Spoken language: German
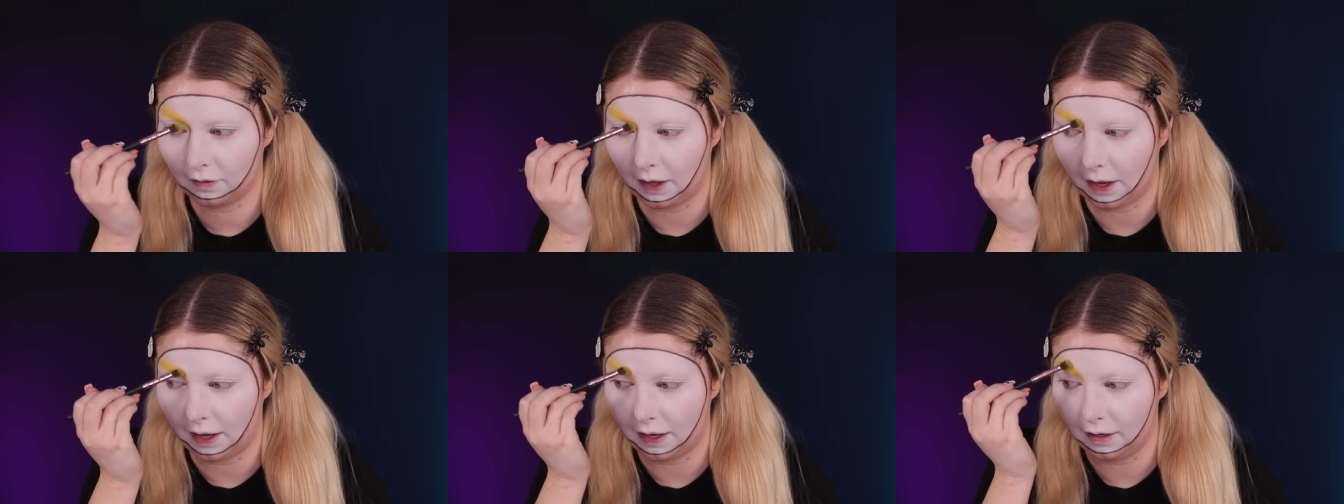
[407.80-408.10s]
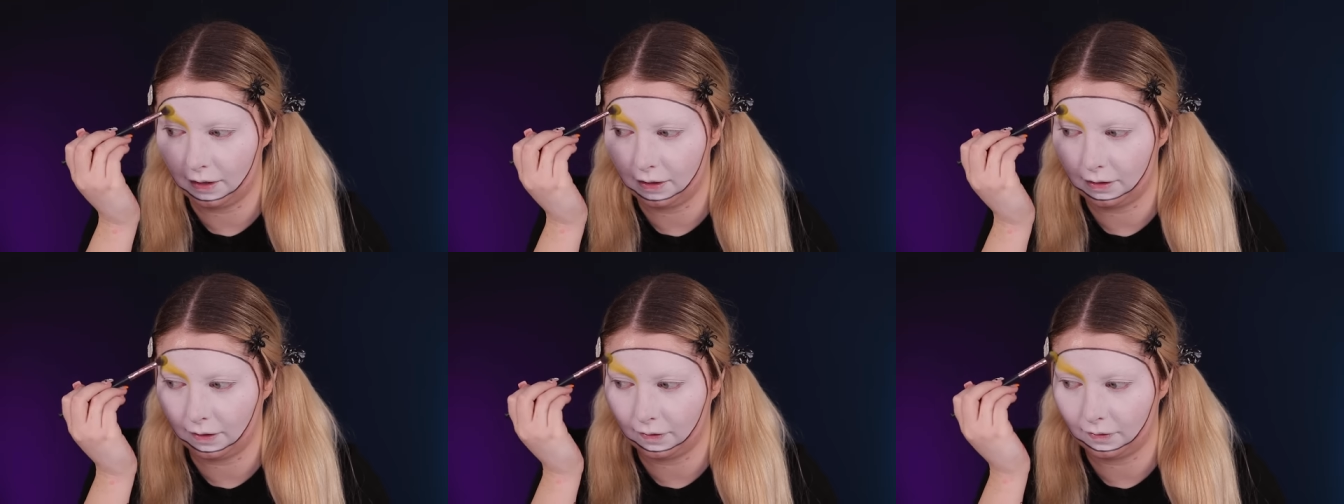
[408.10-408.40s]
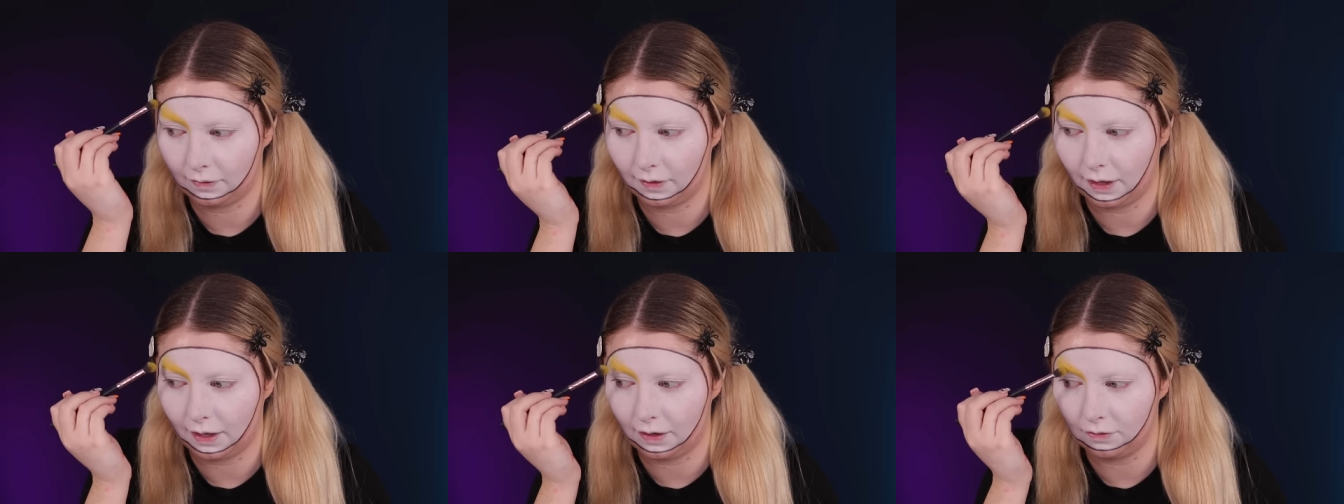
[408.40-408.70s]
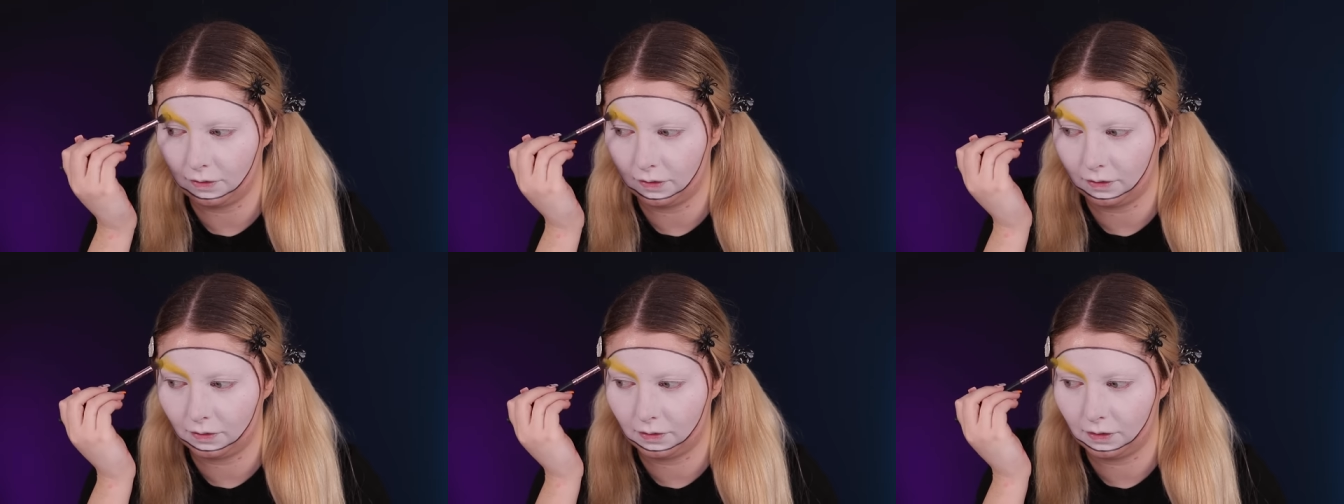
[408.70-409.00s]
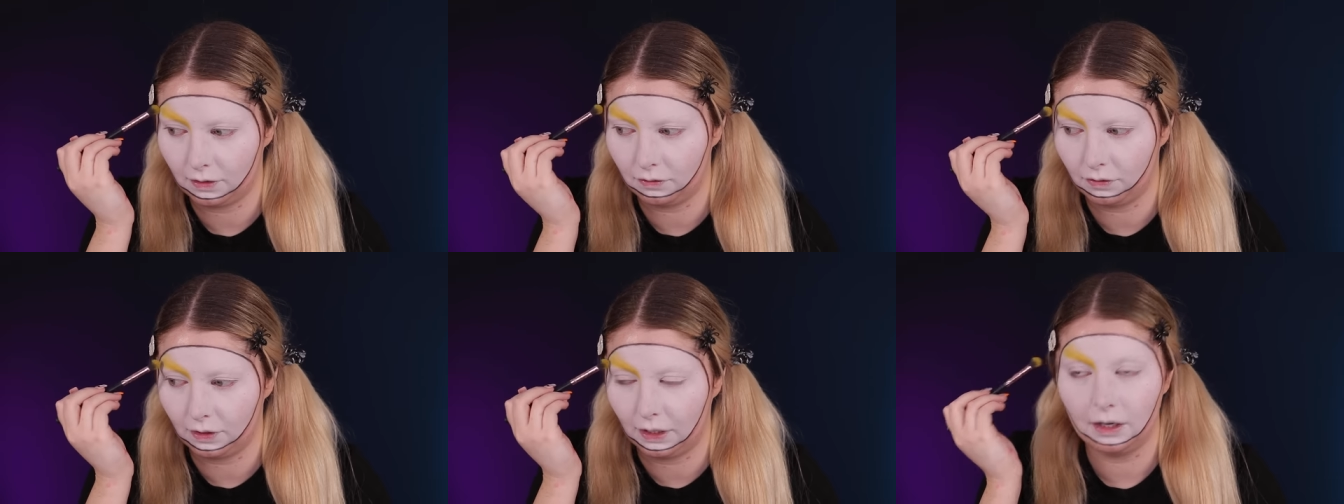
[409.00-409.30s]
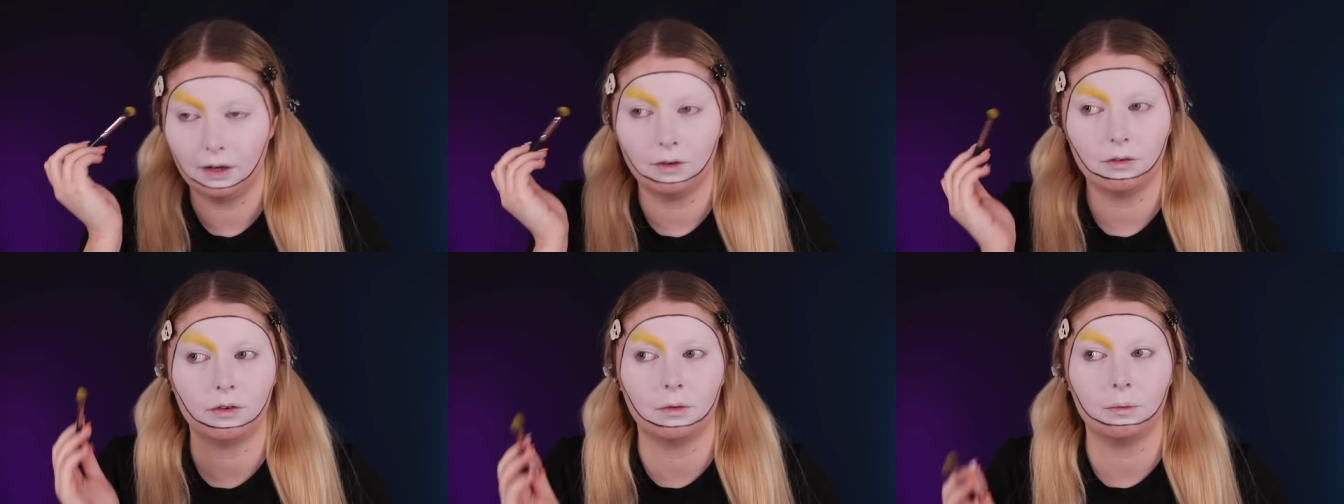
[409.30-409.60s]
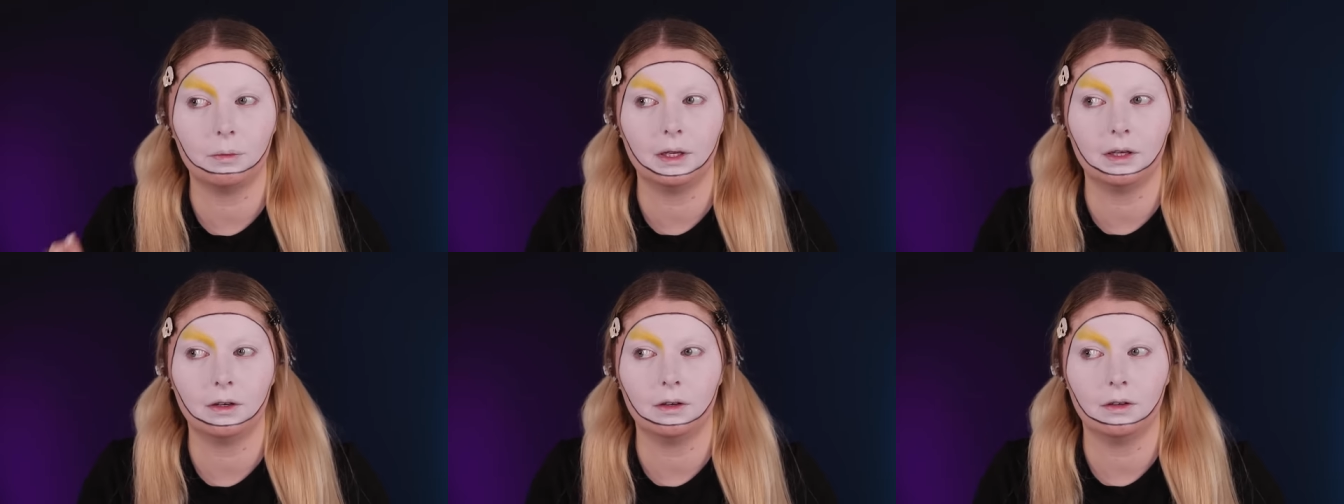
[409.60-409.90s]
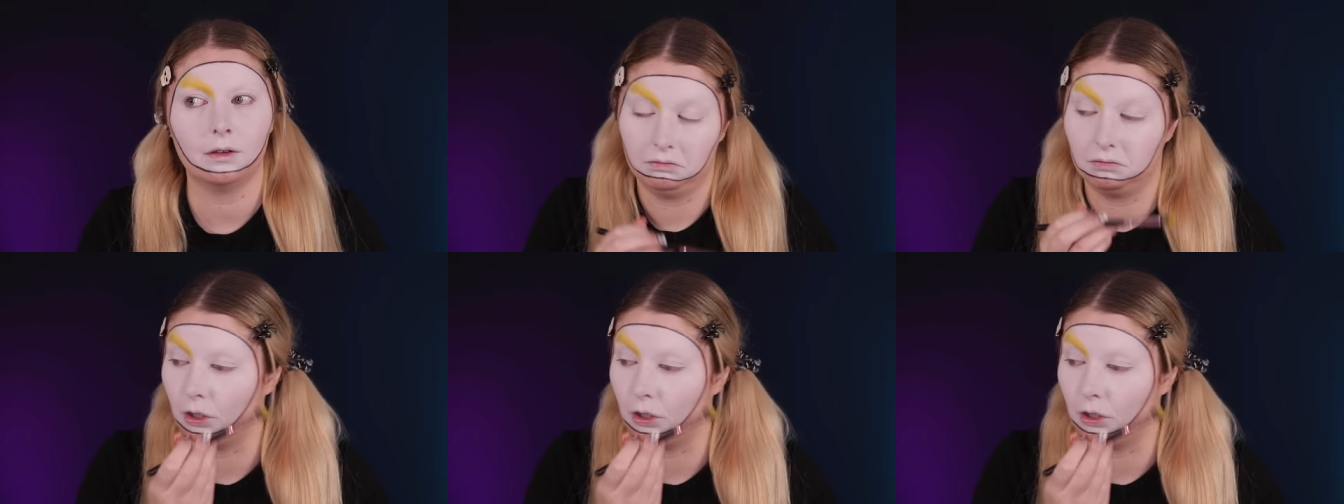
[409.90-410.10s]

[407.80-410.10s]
sei, das sein, was sie will von mir.